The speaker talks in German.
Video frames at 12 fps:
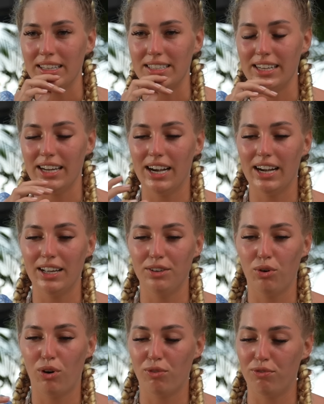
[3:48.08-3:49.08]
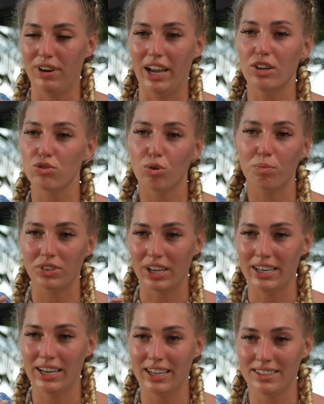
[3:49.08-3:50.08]
der noch Fleisch oben
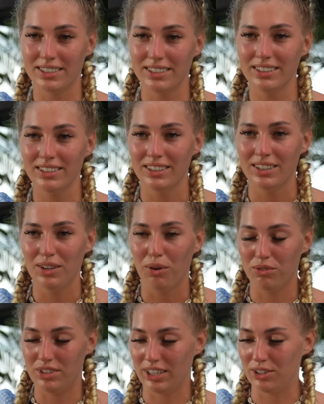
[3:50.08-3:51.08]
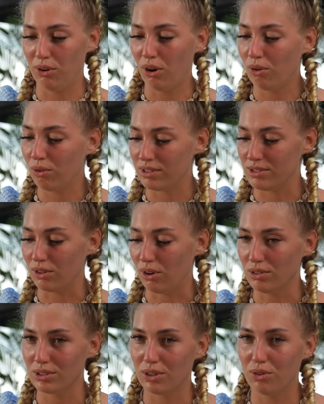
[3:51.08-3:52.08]
dran hatte und der Knochen unten so
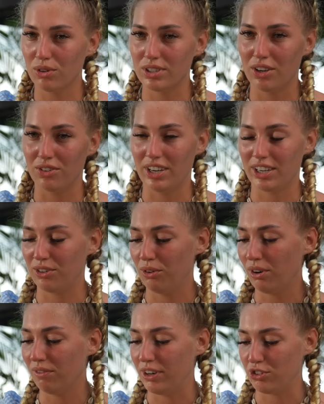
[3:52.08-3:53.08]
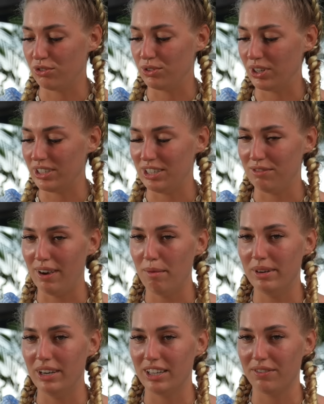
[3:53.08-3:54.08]
rausgeguckt hat und der Knochen war schon so richtig
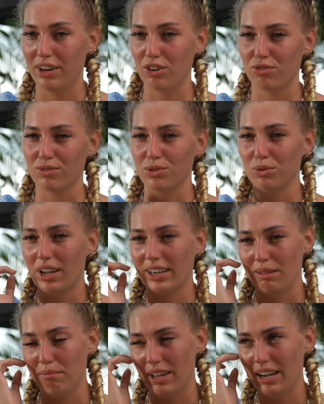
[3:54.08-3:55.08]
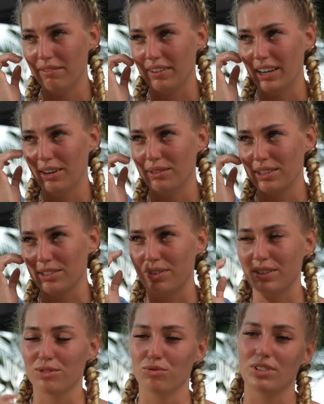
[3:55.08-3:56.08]
wabbelig, weil er schon so lange im Meer war und es
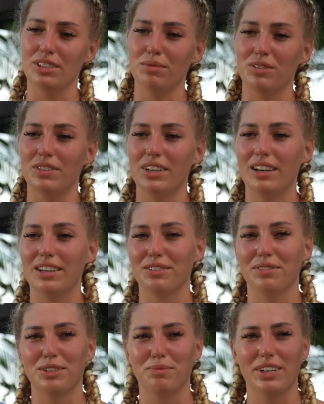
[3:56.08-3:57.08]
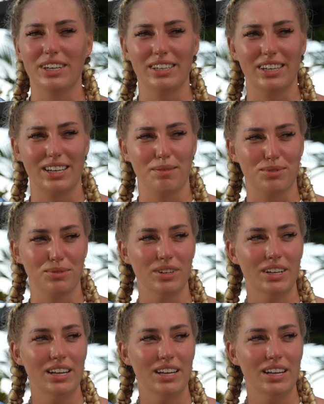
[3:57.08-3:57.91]
war so ziemlich widerlich, weil ich mir echt gedacht habe, so,